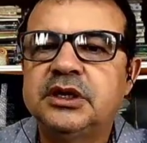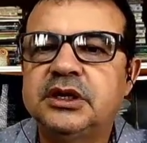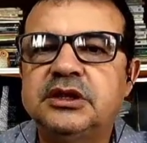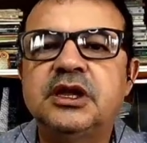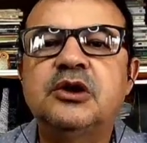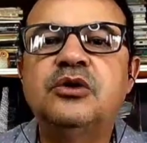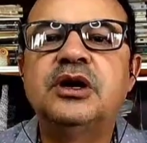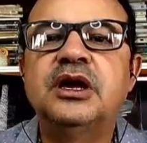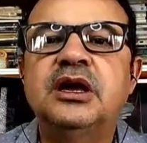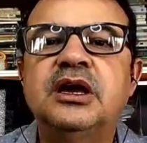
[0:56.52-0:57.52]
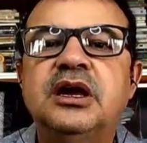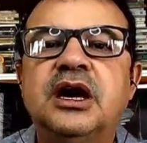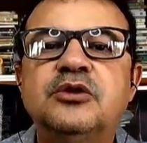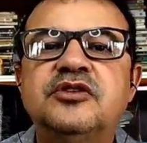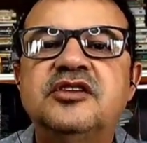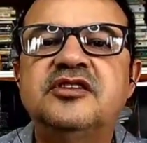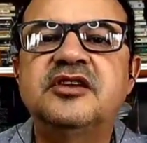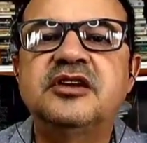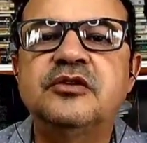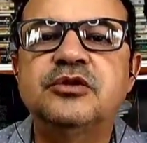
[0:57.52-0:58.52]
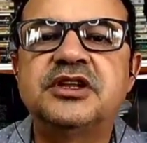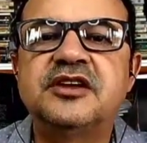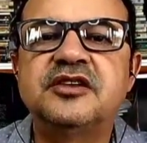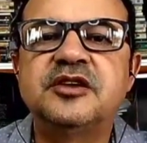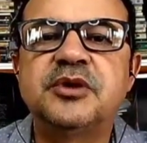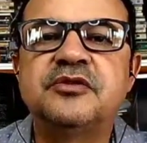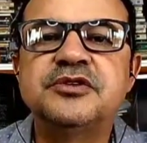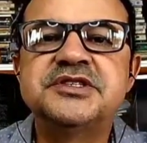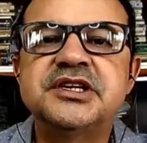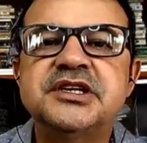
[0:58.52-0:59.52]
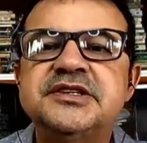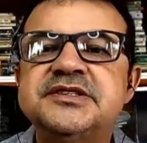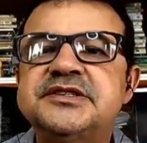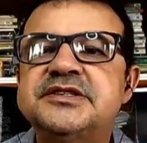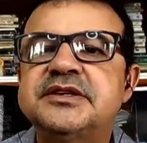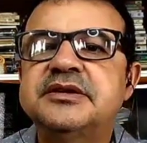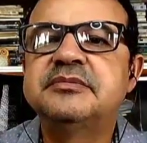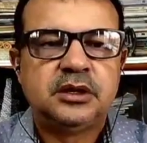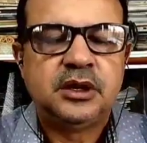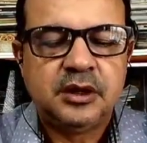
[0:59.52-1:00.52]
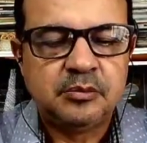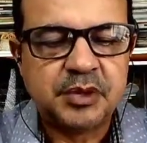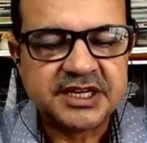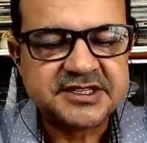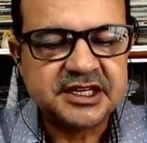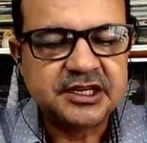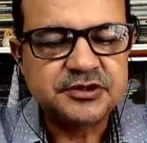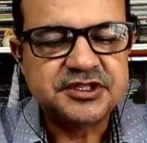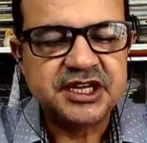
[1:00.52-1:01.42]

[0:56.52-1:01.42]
Então, é a notícia que eu vou trazer aqui para vocês Brasileiros